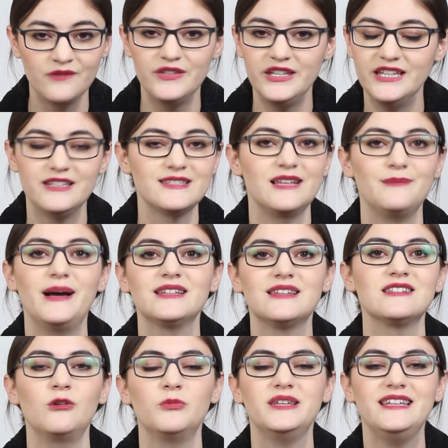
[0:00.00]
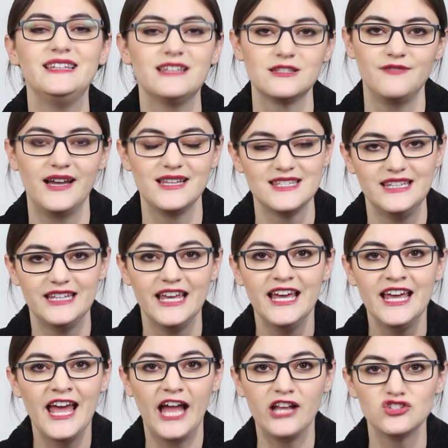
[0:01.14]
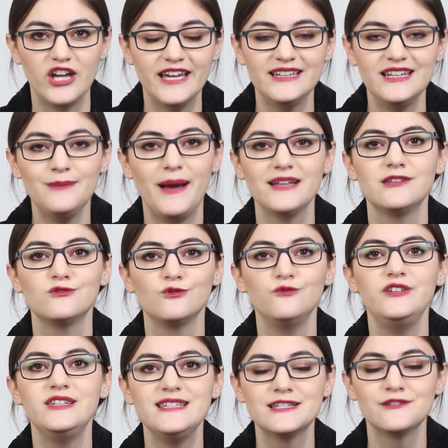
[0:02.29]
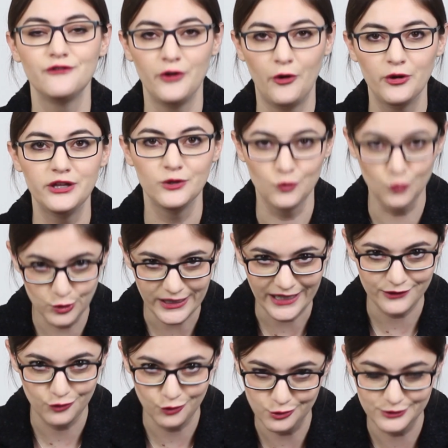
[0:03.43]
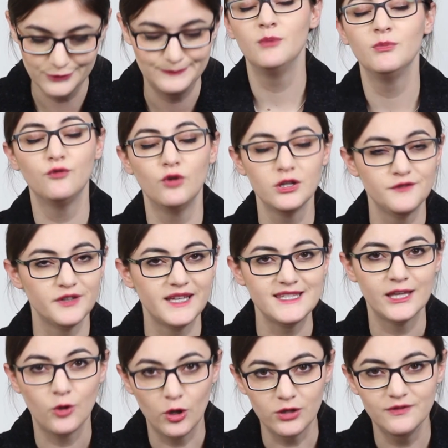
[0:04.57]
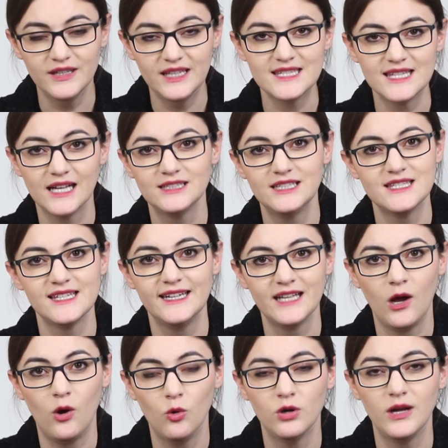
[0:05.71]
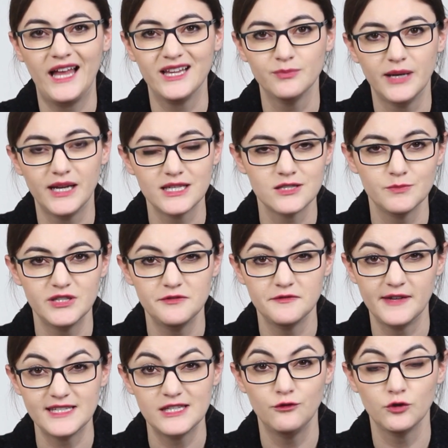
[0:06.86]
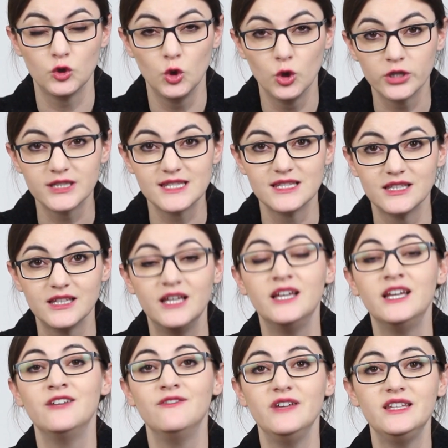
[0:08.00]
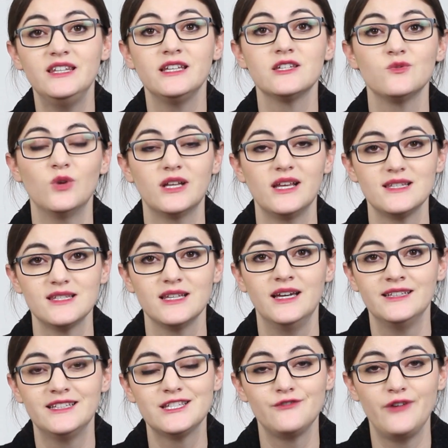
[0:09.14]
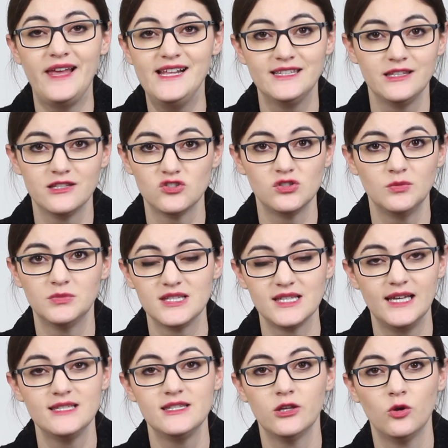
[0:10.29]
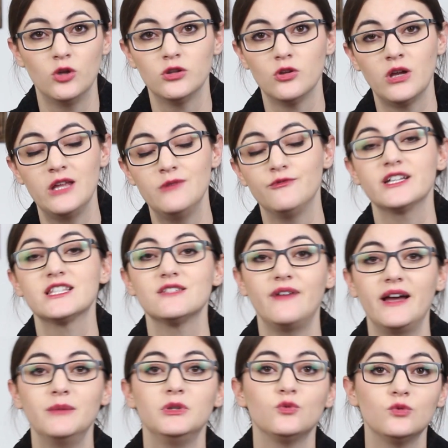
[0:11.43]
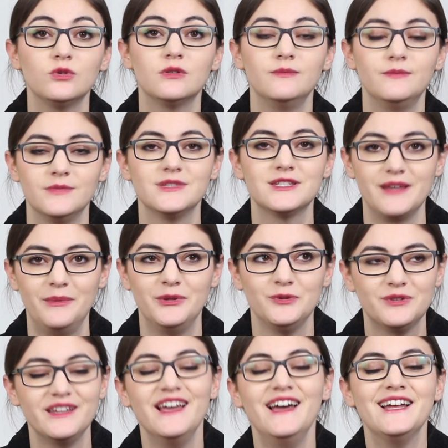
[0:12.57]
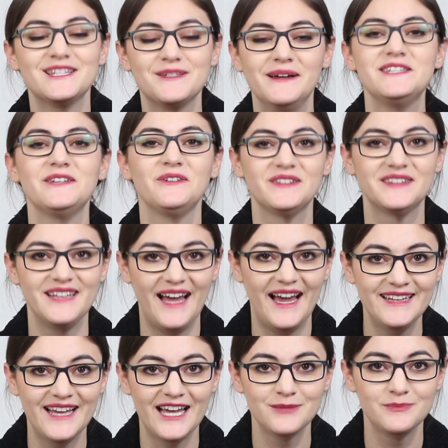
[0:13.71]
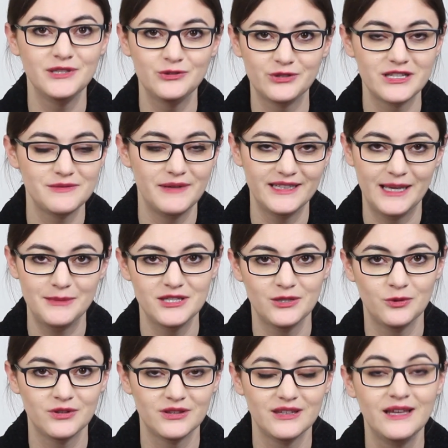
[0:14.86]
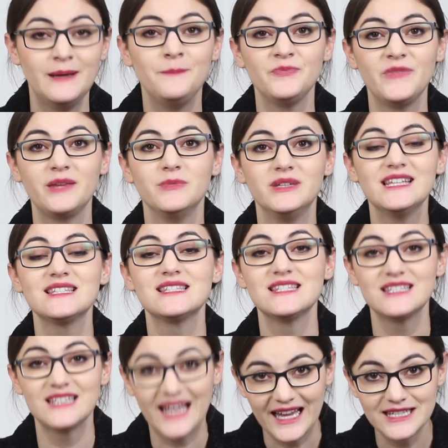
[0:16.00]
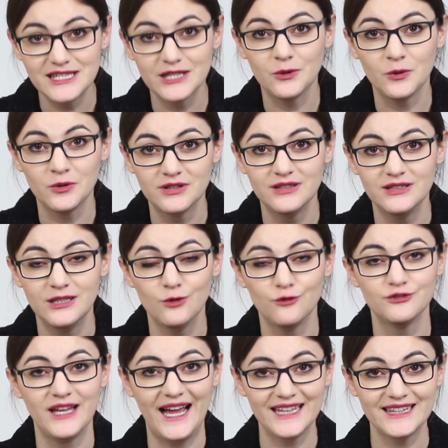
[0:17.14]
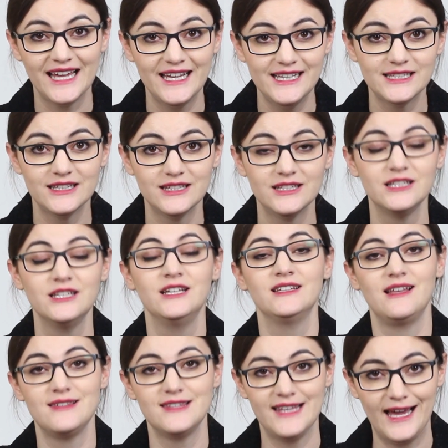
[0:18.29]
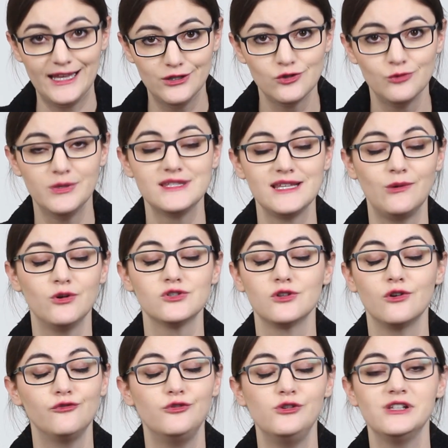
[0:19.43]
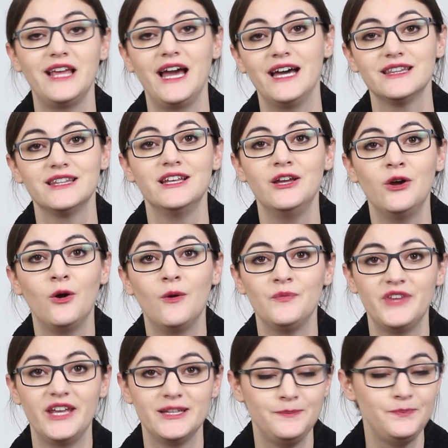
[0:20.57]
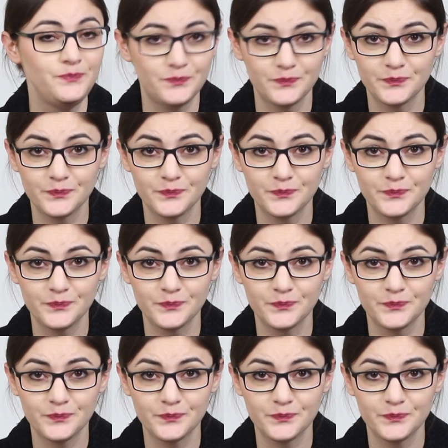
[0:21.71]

Jedes, dann macht es, glaube ich, nicht das wahnsinnig Entscheidende. Macht es so, wie es sich für euch gut anfühlt. Bevor ich es vergesse, ihr könnt, wie gesagt, die Zeit auch anpassen bzw. verkürzen. Wichtig ist nur, dass das Verhältnis stimmt. Das heißt, ihr könnt doch einfach zwei Minuten, zwei Minuten, zwei Sekunden einatmen oder zweieinhalb Sekunden, dann mindestens drei Sekunden die Luft anhalten, dass sich alles schön mit Sauerstoff füllen kann und dann